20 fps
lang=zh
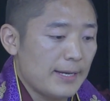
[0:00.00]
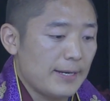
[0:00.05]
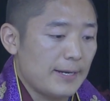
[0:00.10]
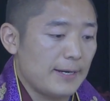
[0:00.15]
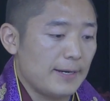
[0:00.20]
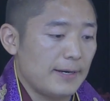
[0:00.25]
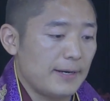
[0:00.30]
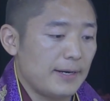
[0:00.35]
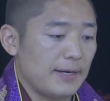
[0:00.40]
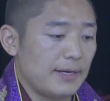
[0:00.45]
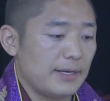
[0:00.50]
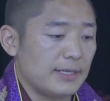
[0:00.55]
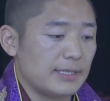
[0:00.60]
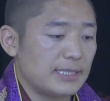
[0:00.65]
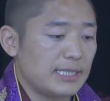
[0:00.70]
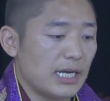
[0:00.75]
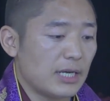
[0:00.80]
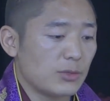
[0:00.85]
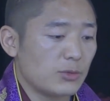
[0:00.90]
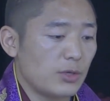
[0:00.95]
呃，
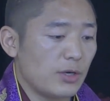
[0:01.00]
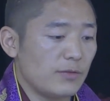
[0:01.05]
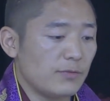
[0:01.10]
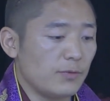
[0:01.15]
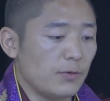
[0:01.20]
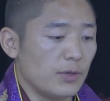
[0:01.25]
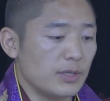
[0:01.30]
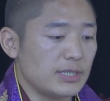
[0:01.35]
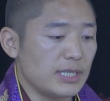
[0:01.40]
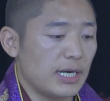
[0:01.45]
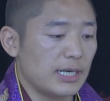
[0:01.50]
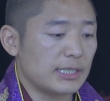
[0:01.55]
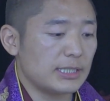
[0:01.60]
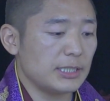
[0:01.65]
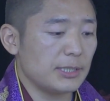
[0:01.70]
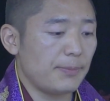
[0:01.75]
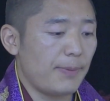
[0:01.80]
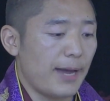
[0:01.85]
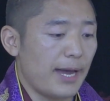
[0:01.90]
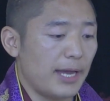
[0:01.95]
藏传佛教
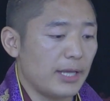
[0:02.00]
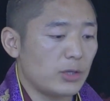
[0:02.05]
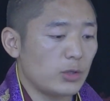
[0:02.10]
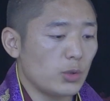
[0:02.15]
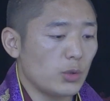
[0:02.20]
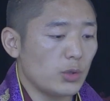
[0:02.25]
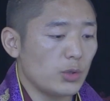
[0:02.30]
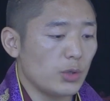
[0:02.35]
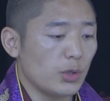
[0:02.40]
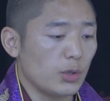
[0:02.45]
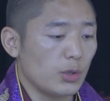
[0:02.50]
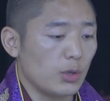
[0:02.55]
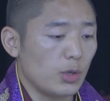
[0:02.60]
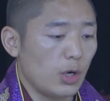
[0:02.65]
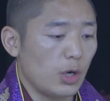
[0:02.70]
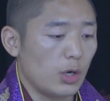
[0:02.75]
各派都有，